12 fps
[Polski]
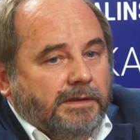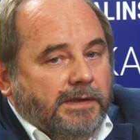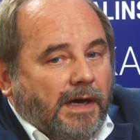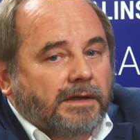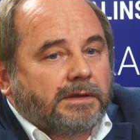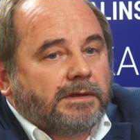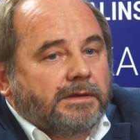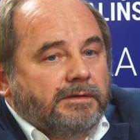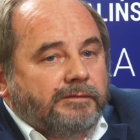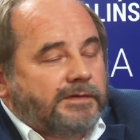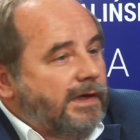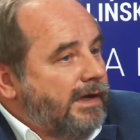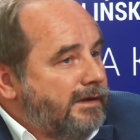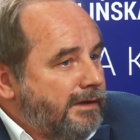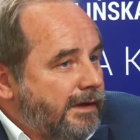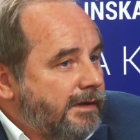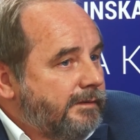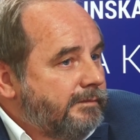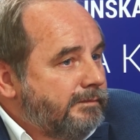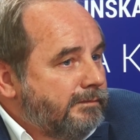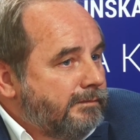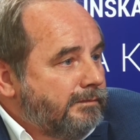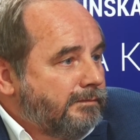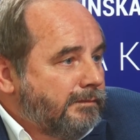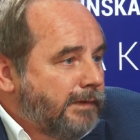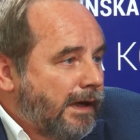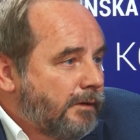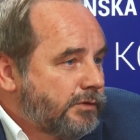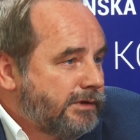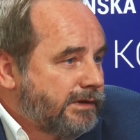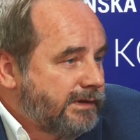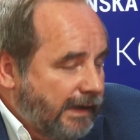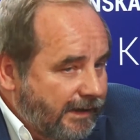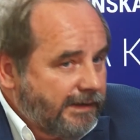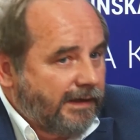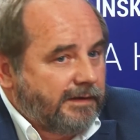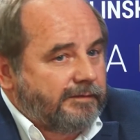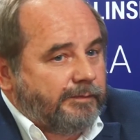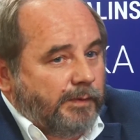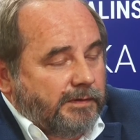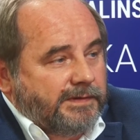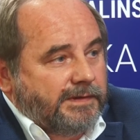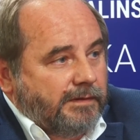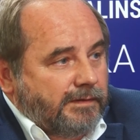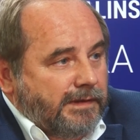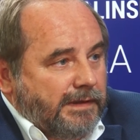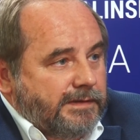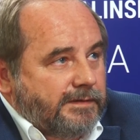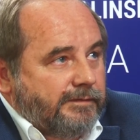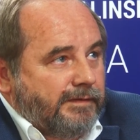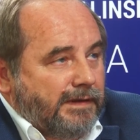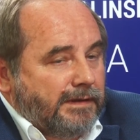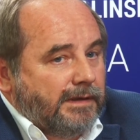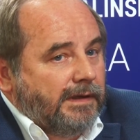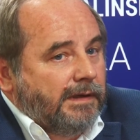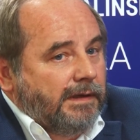jak i w terenie mm, na różnych targach w Polsce organizowanych